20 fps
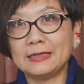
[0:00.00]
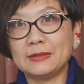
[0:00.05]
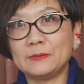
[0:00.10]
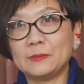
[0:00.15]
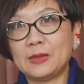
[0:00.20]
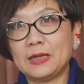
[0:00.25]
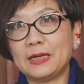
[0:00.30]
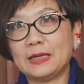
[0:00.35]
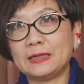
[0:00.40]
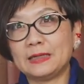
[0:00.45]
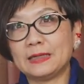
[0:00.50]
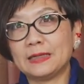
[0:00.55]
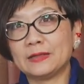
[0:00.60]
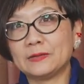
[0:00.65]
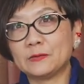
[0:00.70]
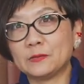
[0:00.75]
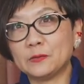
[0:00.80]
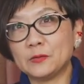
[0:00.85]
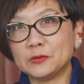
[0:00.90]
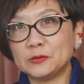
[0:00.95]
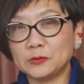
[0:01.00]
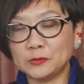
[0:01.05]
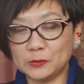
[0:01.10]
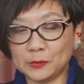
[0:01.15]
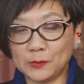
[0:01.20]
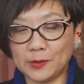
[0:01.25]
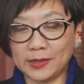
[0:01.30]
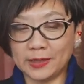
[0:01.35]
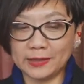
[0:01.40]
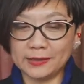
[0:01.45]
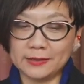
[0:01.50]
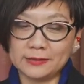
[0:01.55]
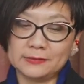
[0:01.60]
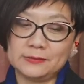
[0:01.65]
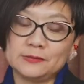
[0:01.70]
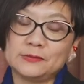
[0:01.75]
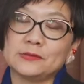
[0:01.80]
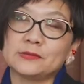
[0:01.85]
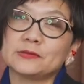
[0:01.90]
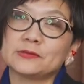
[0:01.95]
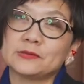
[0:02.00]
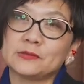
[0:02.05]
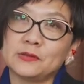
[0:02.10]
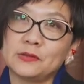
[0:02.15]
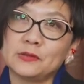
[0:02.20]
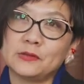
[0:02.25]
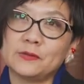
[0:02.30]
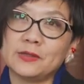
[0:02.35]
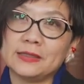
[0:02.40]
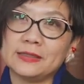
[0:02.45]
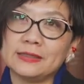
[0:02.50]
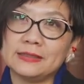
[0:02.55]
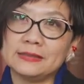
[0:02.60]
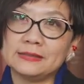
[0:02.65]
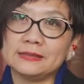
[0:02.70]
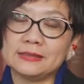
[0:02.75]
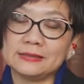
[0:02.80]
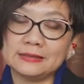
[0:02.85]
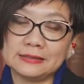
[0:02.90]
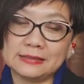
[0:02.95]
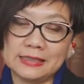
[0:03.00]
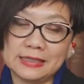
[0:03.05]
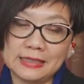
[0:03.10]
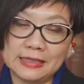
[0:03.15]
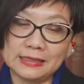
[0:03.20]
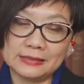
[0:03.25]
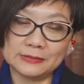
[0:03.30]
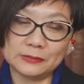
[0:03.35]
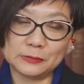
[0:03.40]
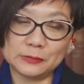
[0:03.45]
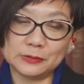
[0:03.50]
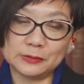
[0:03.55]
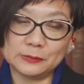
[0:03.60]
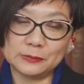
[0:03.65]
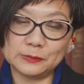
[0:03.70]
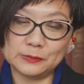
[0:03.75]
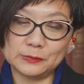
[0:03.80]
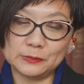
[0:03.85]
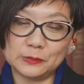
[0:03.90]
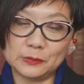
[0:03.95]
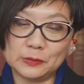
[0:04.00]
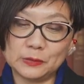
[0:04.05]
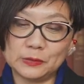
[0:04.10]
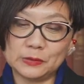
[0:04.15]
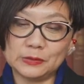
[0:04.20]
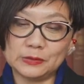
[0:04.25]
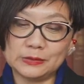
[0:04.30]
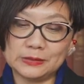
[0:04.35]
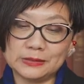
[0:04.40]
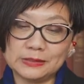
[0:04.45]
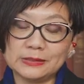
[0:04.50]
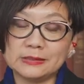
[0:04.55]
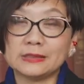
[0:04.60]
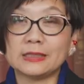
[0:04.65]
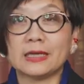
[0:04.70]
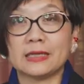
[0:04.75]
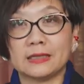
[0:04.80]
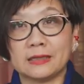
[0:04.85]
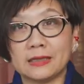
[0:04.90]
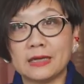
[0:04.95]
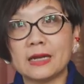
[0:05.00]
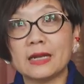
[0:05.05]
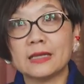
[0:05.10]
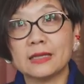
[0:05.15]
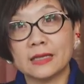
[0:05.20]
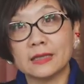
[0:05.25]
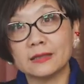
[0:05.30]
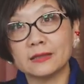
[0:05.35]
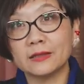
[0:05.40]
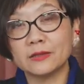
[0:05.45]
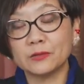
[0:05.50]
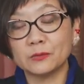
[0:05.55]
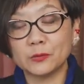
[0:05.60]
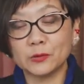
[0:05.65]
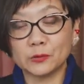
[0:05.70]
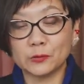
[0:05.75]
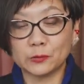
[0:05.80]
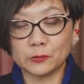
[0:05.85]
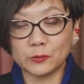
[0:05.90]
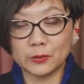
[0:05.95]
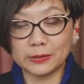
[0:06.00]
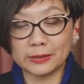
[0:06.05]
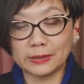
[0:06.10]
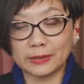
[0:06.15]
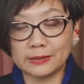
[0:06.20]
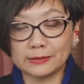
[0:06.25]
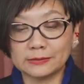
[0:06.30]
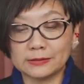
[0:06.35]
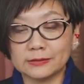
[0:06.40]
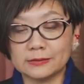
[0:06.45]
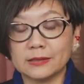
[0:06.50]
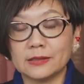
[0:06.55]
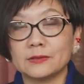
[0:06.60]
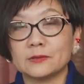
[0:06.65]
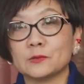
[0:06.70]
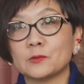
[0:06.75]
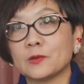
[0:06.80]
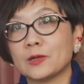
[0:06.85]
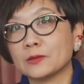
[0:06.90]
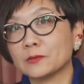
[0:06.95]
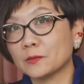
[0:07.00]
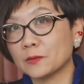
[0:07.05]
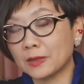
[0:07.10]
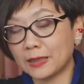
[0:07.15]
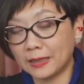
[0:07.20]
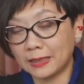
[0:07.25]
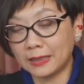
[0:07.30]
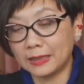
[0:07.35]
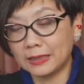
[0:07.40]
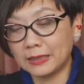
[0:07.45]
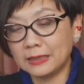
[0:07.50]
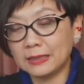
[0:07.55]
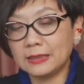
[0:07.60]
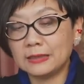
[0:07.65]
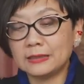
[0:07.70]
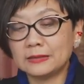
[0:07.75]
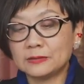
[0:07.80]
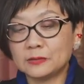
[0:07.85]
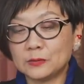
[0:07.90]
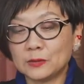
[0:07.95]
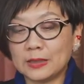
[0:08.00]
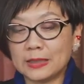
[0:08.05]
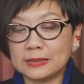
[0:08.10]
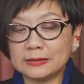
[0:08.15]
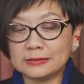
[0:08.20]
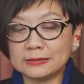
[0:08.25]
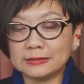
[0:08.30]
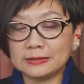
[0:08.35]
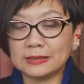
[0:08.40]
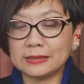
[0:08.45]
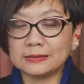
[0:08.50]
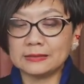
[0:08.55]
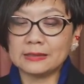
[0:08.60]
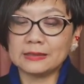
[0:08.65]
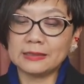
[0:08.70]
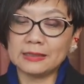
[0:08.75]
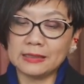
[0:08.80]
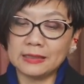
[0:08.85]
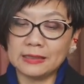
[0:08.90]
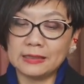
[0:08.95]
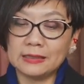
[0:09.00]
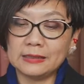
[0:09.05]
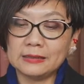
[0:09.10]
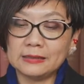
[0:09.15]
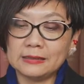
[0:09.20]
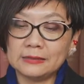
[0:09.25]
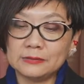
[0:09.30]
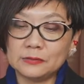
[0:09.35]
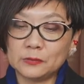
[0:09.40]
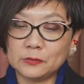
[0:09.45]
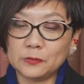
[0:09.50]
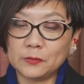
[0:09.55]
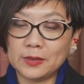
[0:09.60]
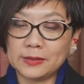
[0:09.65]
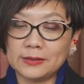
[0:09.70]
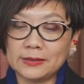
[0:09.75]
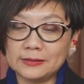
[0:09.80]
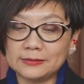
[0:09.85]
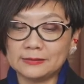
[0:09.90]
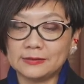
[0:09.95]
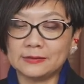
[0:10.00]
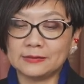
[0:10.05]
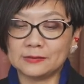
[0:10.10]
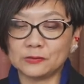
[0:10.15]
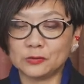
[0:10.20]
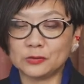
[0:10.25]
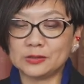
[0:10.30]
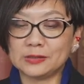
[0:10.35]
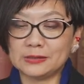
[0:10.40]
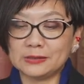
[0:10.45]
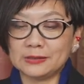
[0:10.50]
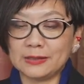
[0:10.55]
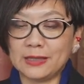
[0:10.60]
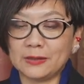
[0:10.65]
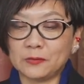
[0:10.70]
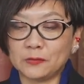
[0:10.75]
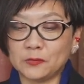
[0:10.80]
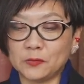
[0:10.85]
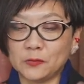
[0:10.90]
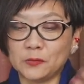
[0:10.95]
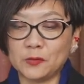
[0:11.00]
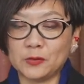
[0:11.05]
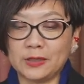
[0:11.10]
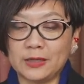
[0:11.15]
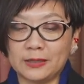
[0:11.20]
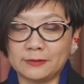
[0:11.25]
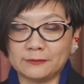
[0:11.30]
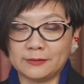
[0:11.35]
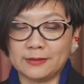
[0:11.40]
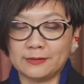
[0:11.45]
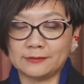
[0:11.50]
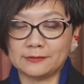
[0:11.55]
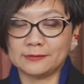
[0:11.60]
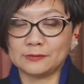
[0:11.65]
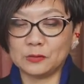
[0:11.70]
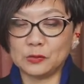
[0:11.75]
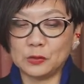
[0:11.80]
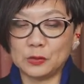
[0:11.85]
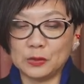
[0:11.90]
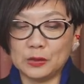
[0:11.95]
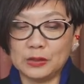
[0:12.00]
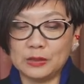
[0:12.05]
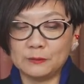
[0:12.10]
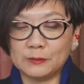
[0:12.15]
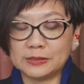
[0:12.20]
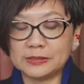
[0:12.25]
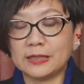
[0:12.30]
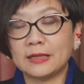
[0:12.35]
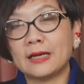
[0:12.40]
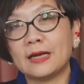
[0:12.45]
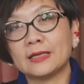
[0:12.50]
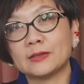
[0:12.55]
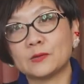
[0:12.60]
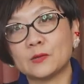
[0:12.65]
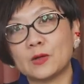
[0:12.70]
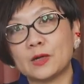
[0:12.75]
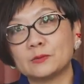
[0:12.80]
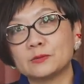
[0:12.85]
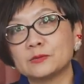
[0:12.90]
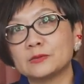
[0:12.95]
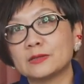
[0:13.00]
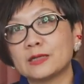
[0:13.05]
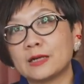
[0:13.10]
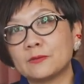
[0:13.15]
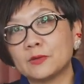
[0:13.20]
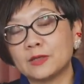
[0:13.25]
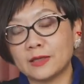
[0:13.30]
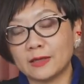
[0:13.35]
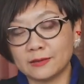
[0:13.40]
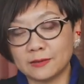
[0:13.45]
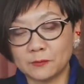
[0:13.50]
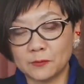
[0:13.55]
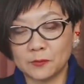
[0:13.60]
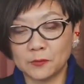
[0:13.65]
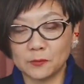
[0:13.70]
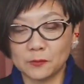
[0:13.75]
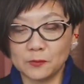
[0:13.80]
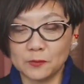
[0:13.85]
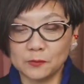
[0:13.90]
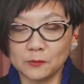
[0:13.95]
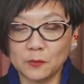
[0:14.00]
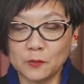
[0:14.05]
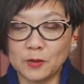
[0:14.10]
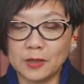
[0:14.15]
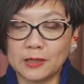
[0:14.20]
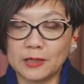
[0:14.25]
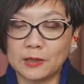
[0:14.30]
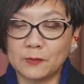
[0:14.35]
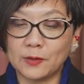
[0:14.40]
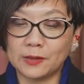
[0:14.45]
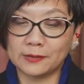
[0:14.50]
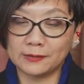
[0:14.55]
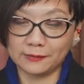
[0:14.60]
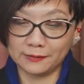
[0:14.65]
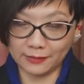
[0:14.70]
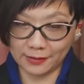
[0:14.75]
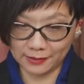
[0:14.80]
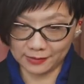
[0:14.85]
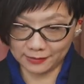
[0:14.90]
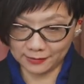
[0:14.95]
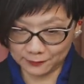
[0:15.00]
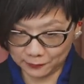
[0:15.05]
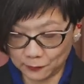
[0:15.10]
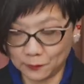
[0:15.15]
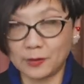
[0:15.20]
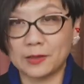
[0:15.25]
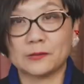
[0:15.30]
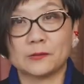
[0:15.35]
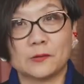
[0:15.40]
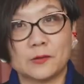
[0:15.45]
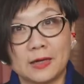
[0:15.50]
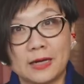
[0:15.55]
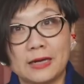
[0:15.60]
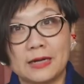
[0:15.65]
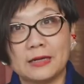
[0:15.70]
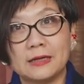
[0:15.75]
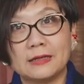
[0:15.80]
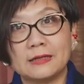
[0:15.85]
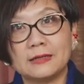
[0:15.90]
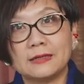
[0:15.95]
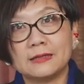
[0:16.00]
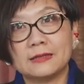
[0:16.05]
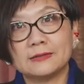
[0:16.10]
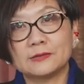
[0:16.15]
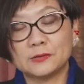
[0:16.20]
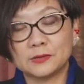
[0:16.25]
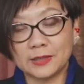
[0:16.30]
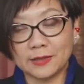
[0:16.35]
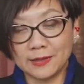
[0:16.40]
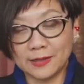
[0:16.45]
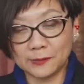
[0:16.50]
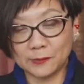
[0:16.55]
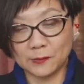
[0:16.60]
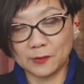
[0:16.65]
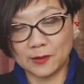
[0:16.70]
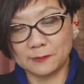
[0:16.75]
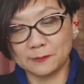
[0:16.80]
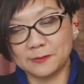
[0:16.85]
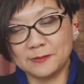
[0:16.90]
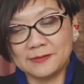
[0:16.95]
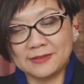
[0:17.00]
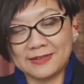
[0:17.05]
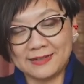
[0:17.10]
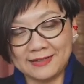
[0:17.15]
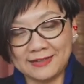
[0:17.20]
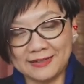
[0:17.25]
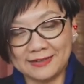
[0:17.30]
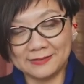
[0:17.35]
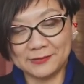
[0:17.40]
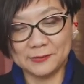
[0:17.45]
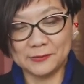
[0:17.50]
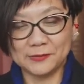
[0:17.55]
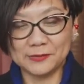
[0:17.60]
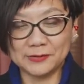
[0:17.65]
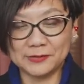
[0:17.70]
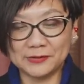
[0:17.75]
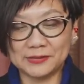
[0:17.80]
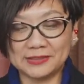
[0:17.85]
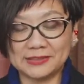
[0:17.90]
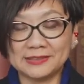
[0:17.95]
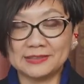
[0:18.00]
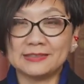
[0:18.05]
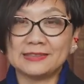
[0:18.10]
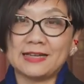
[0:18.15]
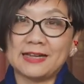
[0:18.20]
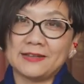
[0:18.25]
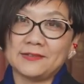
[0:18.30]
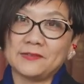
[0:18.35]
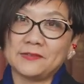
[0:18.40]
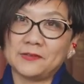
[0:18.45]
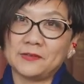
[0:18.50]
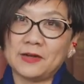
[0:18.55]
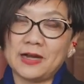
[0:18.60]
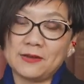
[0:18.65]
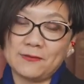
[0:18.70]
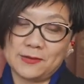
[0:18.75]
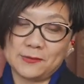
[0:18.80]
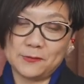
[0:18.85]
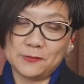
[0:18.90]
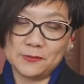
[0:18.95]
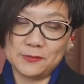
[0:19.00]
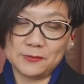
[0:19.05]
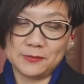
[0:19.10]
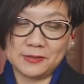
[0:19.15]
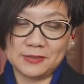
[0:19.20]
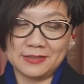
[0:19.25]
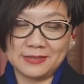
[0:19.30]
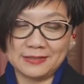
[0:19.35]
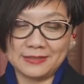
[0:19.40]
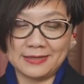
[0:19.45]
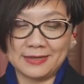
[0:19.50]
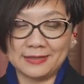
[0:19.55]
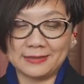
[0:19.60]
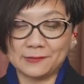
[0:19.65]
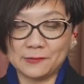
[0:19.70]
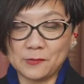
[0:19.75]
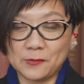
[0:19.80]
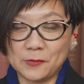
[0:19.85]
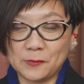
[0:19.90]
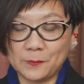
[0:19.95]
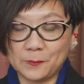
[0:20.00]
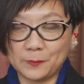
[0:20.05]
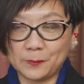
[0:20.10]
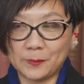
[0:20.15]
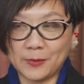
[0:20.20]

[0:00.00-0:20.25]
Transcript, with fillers: まあえっと、もうちょっとわかりやすく言うと私たちがその自分の身体体っていうものをどうやって感じているのかとかその感じ方がその私たちの身体の外にあるはずの、まあ、社会とか文化みたいなものとどう関わっているのかとかその社会とか文化がどういう身体をあるいはどういう身体の、